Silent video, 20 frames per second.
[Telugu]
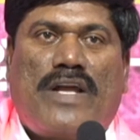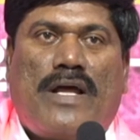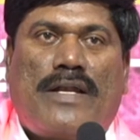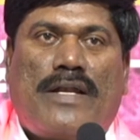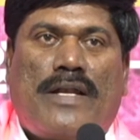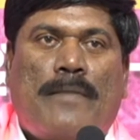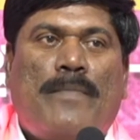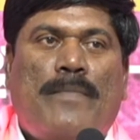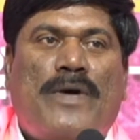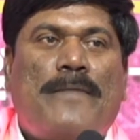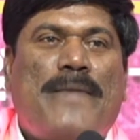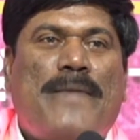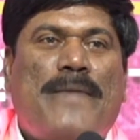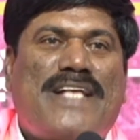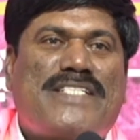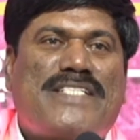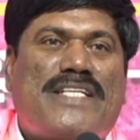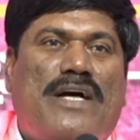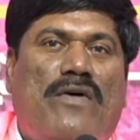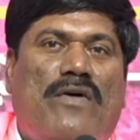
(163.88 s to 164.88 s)
ఇవాళ నంబర్
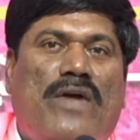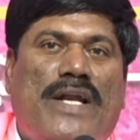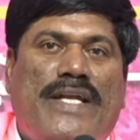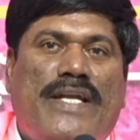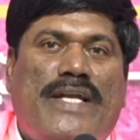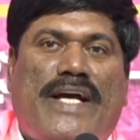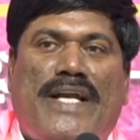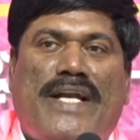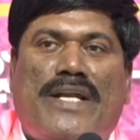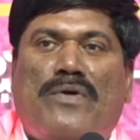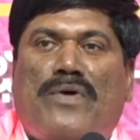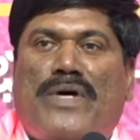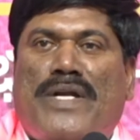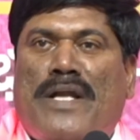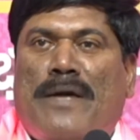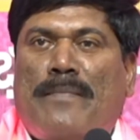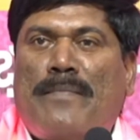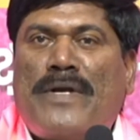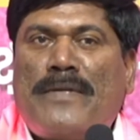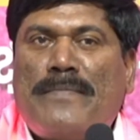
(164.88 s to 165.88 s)
మ్యాచ్ కావాలంటే ఎక్కడైనా
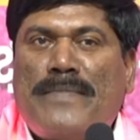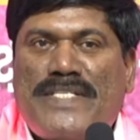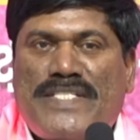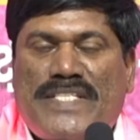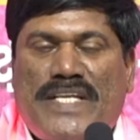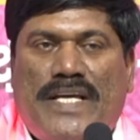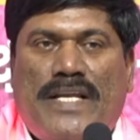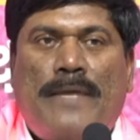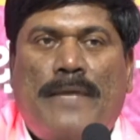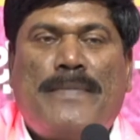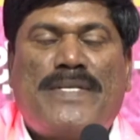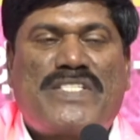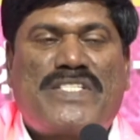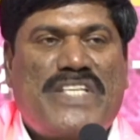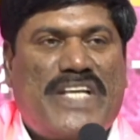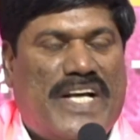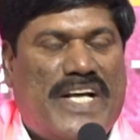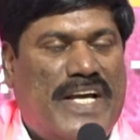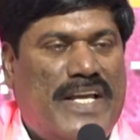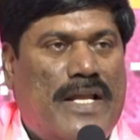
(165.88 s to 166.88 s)
ఒక నంబర్ మిస్ అయినా
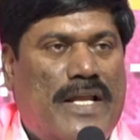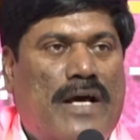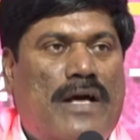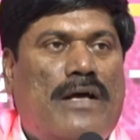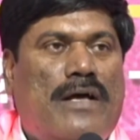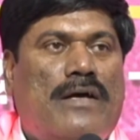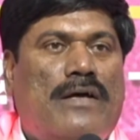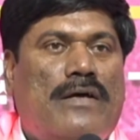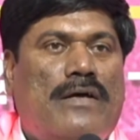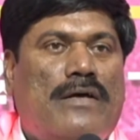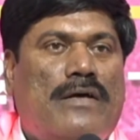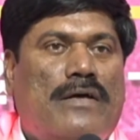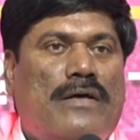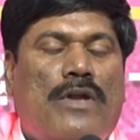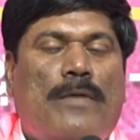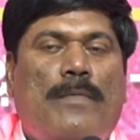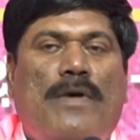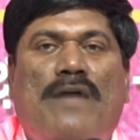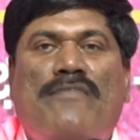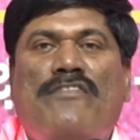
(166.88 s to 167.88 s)
మిస్టేక్ అయినా
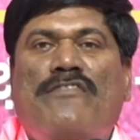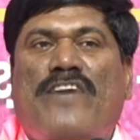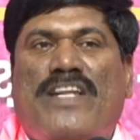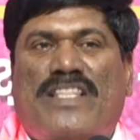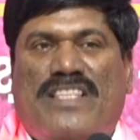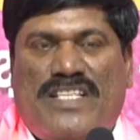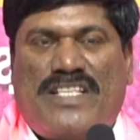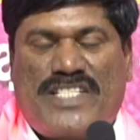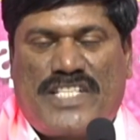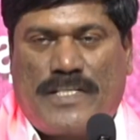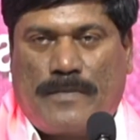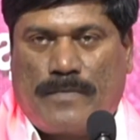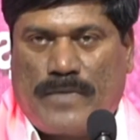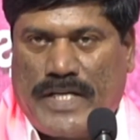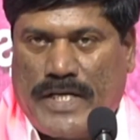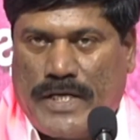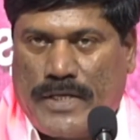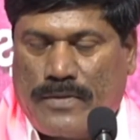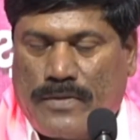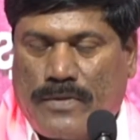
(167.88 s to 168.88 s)
రుణమాఫీ వర్తించడం
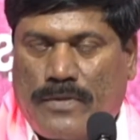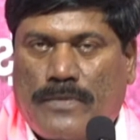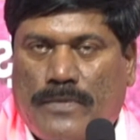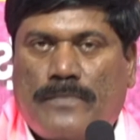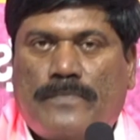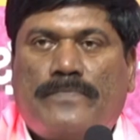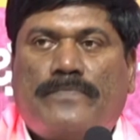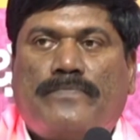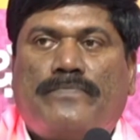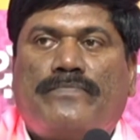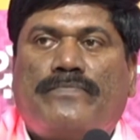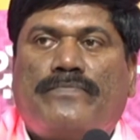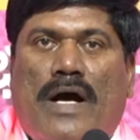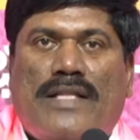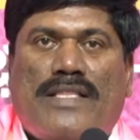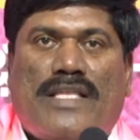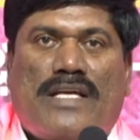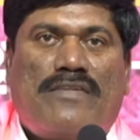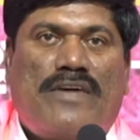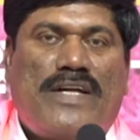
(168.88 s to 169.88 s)
లేదు
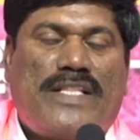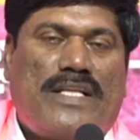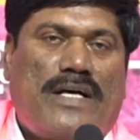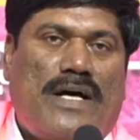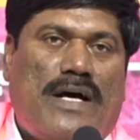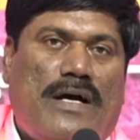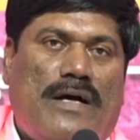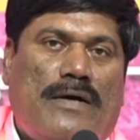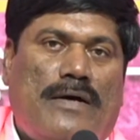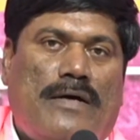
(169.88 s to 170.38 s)
ఆ తర్వాత